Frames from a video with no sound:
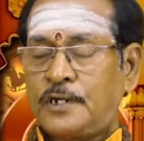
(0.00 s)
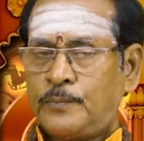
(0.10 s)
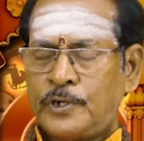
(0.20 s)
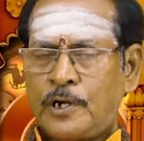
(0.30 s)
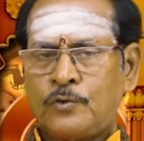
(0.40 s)

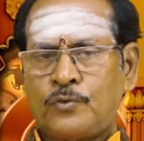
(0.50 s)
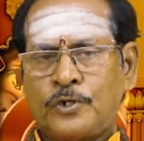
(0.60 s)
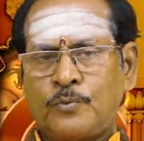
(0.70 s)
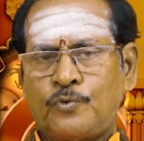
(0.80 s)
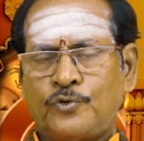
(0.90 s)
அப்போ ராகு
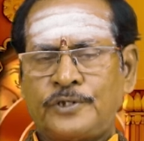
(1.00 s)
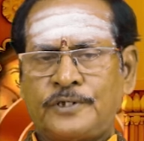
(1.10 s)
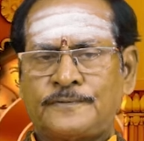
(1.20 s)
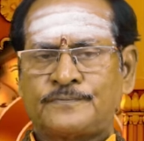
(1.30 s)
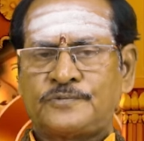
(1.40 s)
இருக்கும்போது
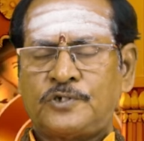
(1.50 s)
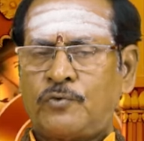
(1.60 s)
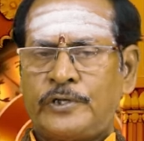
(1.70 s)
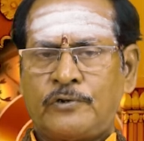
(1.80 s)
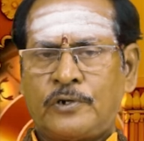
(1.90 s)

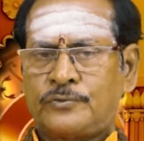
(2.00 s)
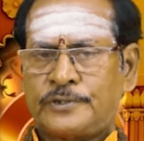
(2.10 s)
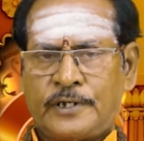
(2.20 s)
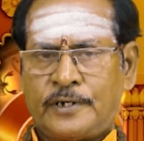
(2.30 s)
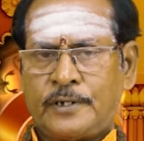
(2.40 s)
செவ்வாயும் ராகு
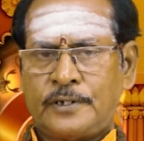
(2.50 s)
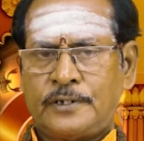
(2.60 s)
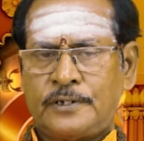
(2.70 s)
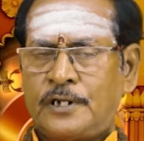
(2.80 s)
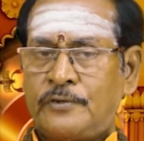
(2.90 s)
சேர்றாங்க
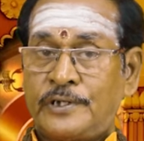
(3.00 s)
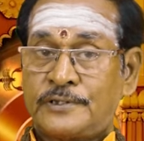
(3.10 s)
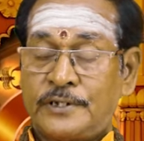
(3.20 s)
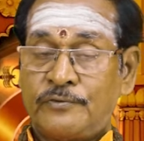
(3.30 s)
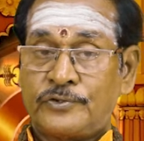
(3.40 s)
இதனால்
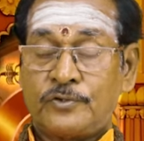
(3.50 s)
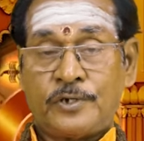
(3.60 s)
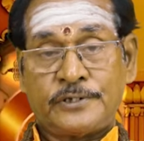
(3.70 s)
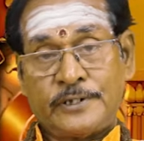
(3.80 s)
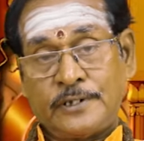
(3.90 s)
வரைக்கும் சனி
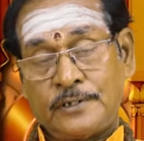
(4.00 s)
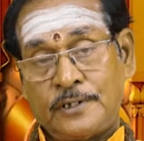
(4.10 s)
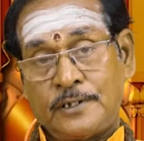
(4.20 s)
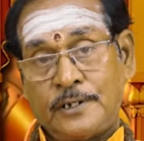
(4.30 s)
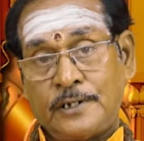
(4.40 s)
செவ்வாய் சனி
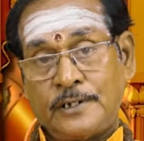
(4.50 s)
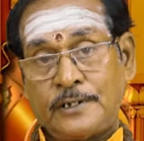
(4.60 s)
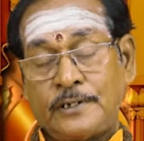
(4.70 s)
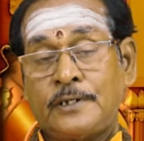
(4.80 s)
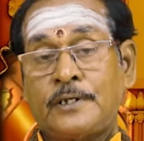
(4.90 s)
இருந்ததுனால
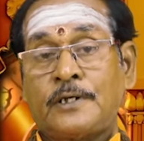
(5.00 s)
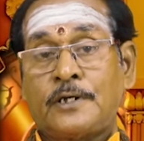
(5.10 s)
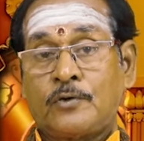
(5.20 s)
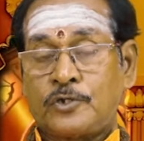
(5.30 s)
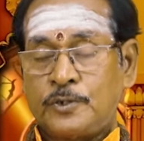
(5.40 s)

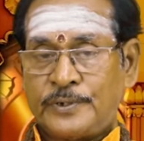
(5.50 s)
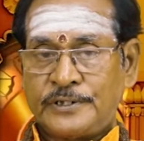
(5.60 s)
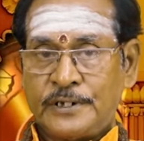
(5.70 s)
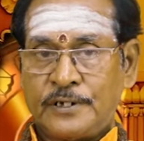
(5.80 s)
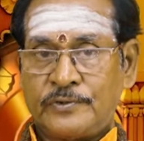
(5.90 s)
கொஞ்சம்
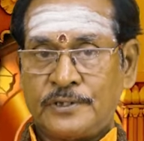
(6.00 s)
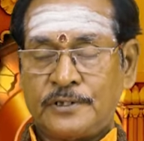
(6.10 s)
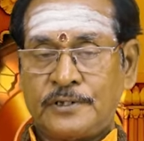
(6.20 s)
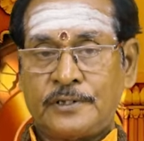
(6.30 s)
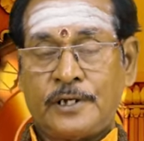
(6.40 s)
பிரச்சனைகள் வந்து
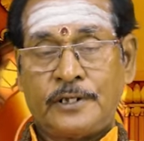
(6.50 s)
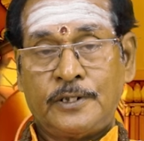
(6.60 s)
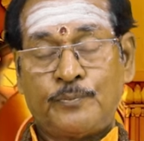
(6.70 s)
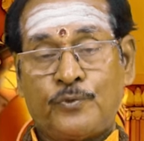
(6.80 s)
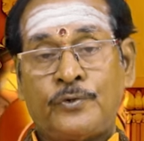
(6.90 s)
இருந்தது
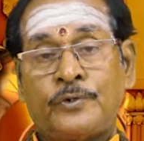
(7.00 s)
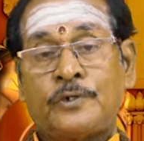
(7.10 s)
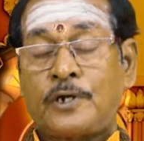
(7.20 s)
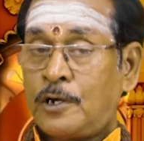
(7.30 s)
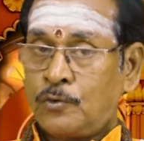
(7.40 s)
இப்போது
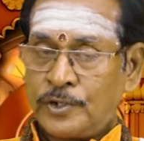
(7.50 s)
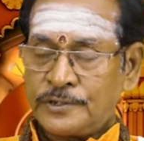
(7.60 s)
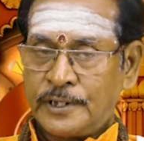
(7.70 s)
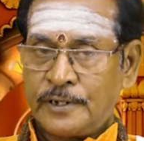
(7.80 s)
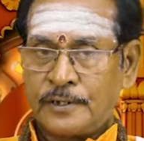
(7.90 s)
ராகுவோட
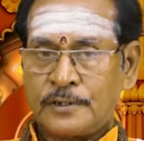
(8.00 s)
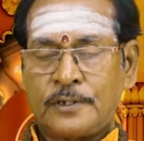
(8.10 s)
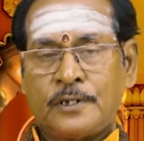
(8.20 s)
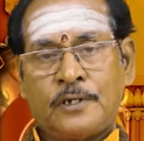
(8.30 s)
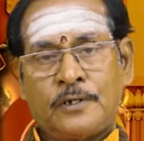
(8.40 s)
சேர்றார்
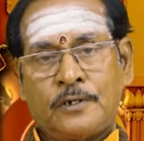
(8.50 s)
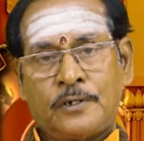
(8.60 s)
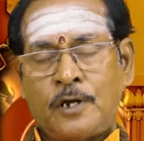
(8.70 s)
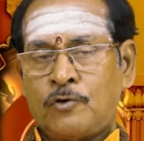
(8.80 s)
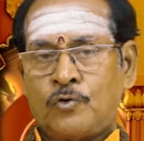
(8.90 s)

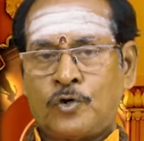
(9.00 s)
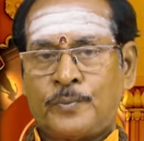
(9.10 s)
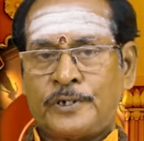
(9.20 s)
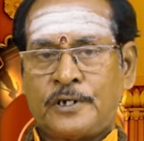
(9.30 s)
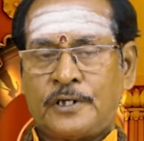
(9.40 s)
ராகுவோட
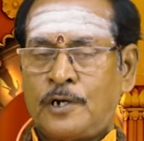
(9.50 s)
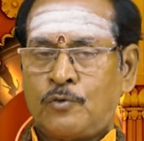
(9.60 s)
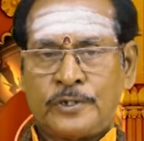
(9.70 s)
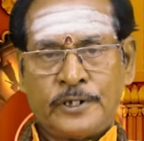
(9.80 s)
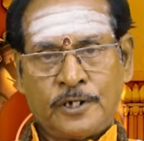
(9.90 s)
மட்டும் இல்லை
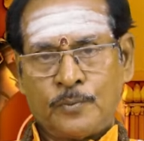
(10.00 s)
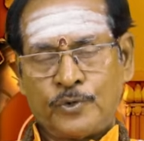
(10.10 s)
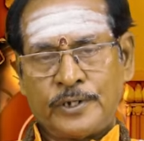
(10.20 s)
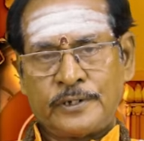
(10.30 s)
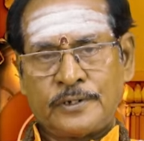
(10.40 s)
ராகுவோட தான் இருக்க
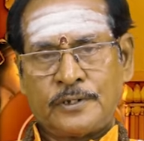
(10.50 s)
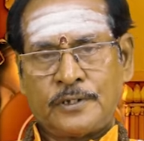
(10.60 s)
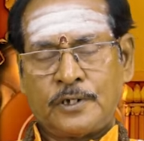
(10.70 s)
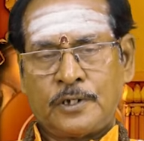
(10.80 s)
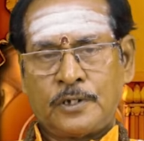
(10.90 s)
போகிறார்
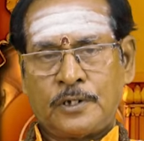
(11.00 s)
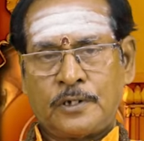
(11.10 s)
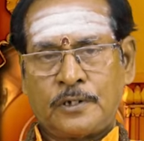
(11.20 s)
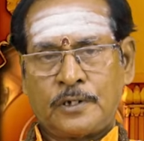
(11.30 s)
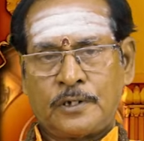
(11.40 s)
இந்த
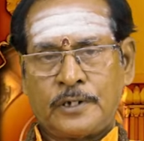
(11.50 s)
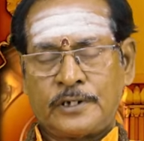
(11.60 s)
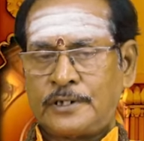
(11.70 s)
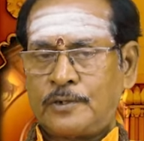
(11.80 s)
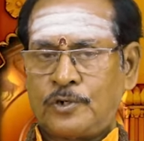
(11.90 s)

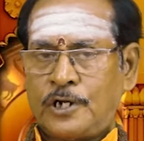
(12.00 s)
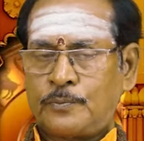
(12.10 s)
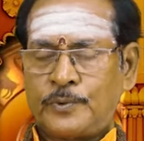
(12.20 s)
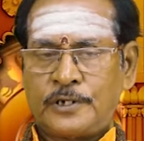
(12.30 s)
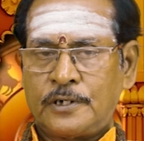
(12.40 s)
கிட்டத்தட்ட ஒரு
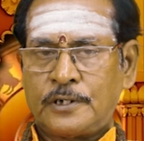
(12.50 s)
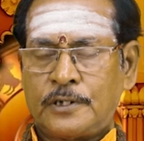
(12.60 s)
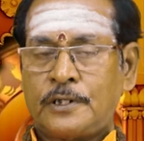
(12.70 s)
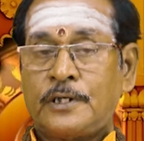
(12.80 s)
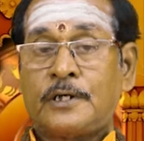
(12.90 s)
நாற்பது
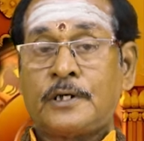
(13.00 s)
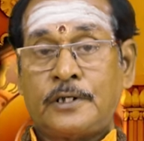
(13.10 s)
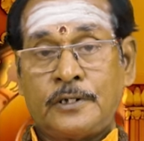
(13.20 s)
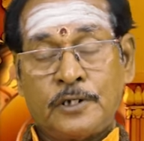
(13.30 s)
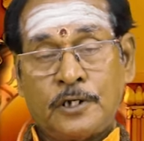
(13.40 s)
நாட்களாக
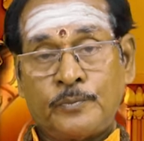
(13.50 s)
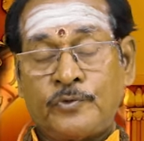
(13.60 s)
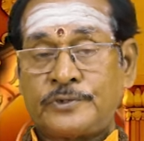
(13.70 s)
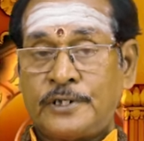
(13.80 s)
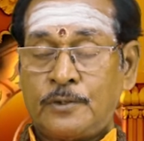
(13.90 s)
இருந்தாலும்
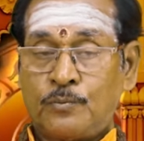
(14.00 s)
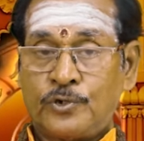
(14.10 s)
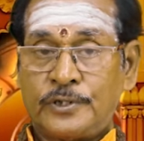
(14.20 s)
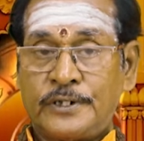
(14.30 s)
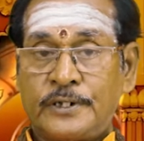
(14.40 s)
இவர் சேரும்
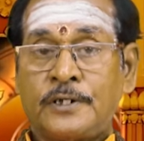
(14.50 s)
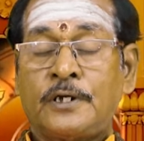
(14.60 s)
பொழுது